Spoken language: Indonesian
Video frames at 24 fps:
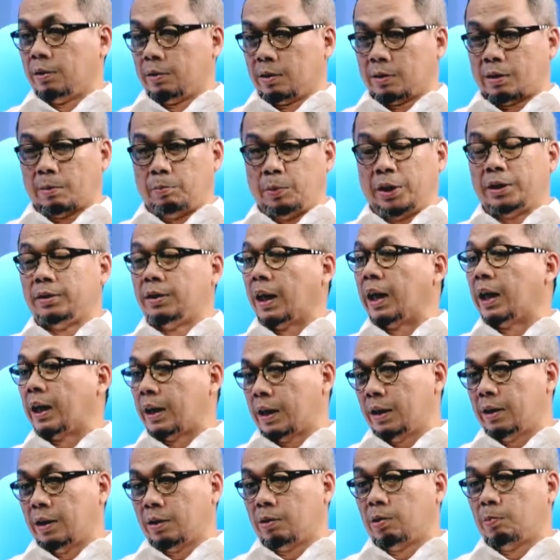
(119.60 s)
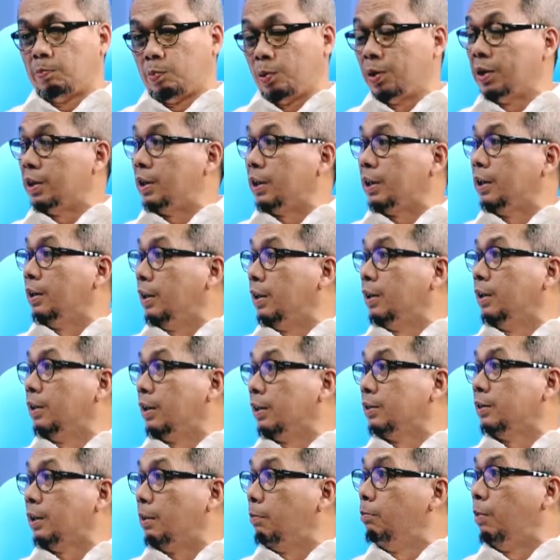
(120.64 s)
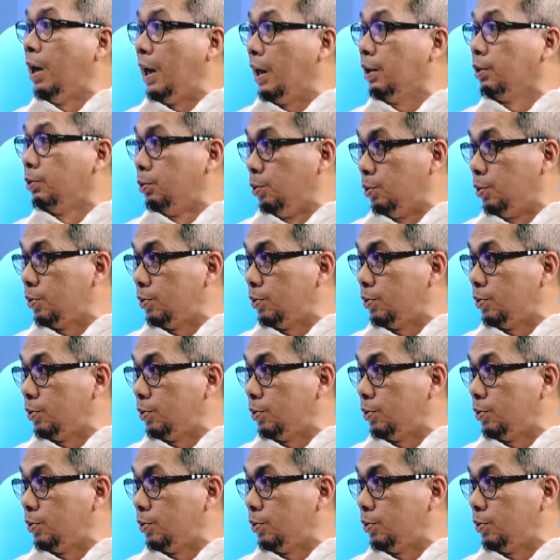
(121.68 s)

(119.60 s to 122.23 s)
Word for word: kebijakan atau politik identitas yang bagus